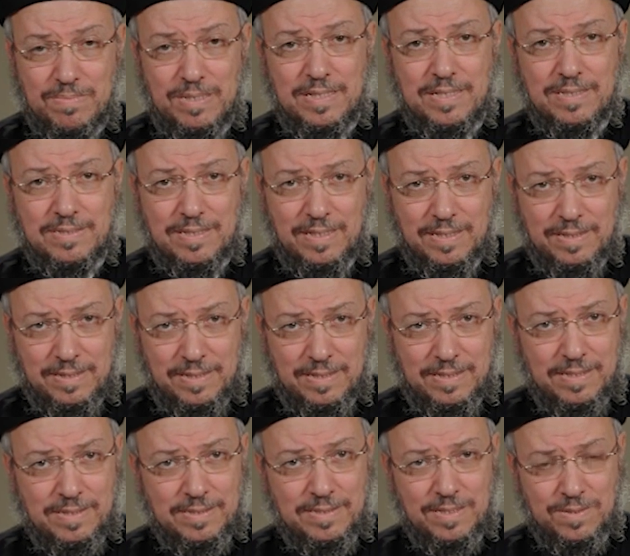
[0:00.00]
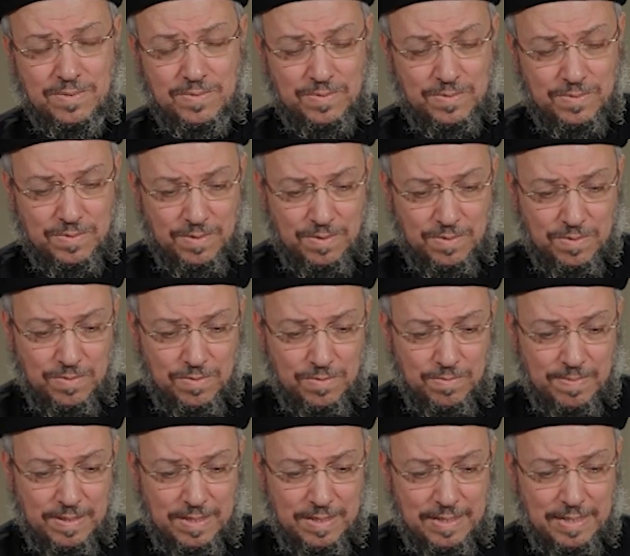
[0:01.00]
بلا تغيير لتكون
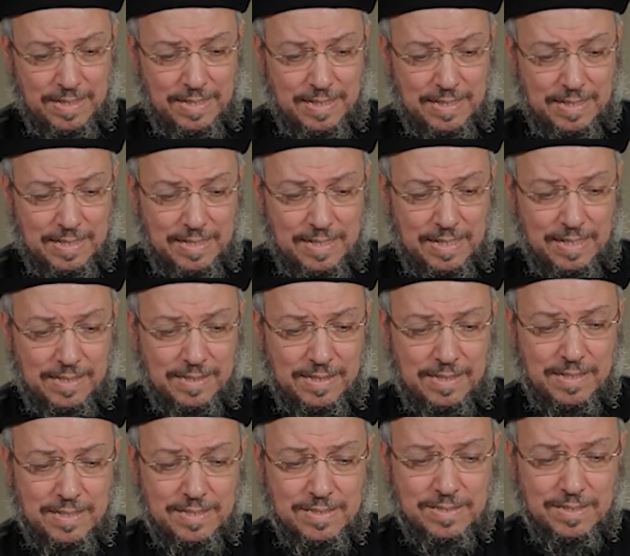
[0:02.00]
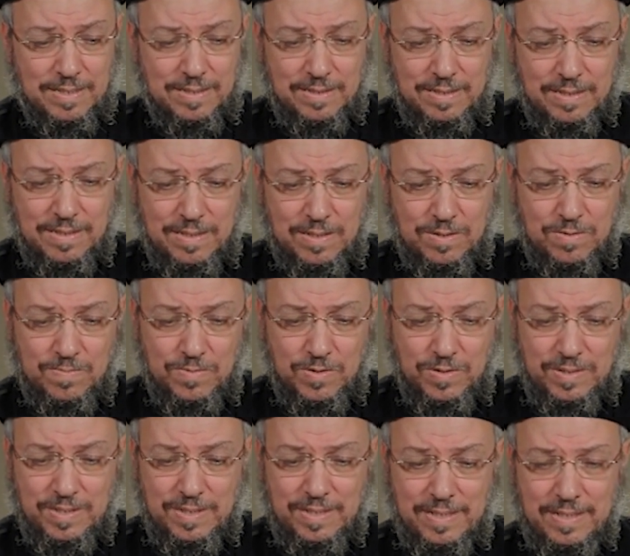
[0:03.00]
أعجوبة جعلها صادقة
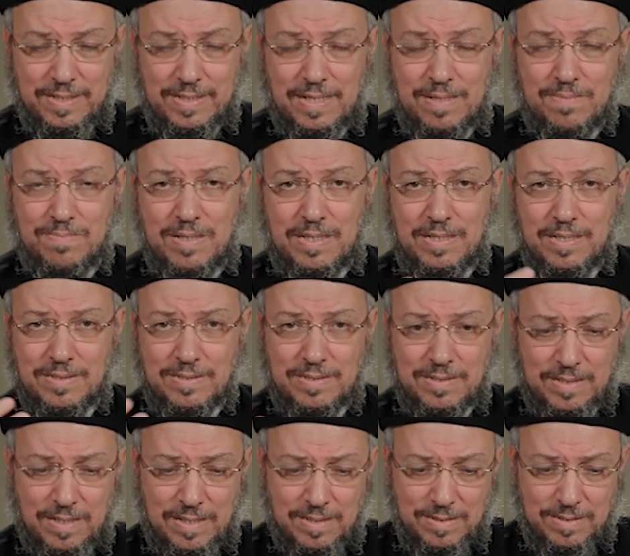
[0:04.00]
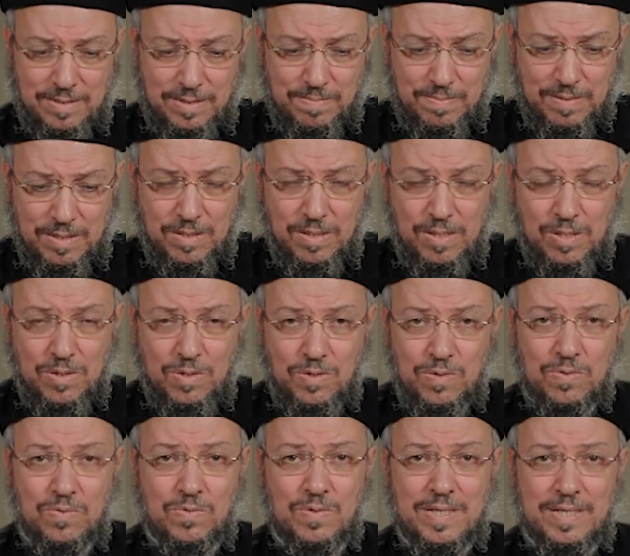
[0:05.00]
ومهدية لأمانة عظيمة
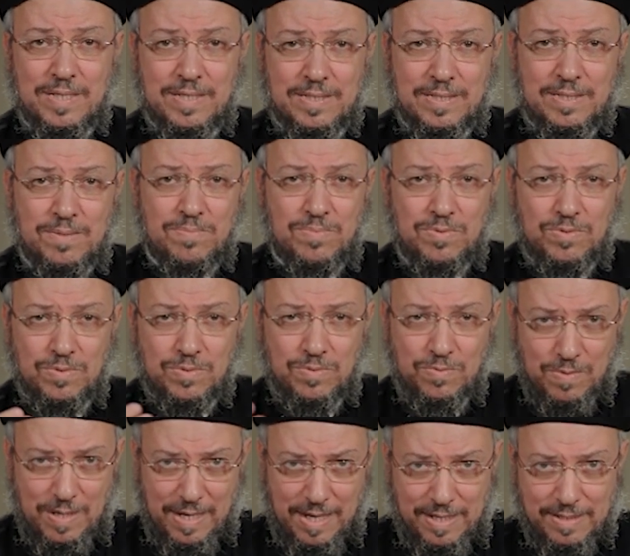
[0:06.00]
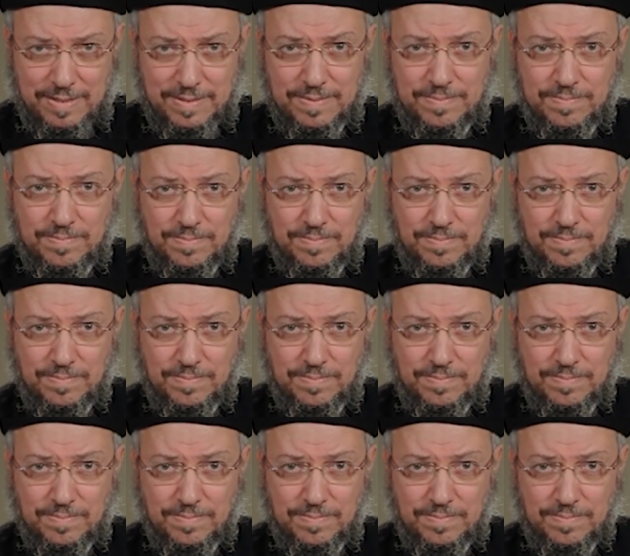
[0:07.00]
هو ابن واحد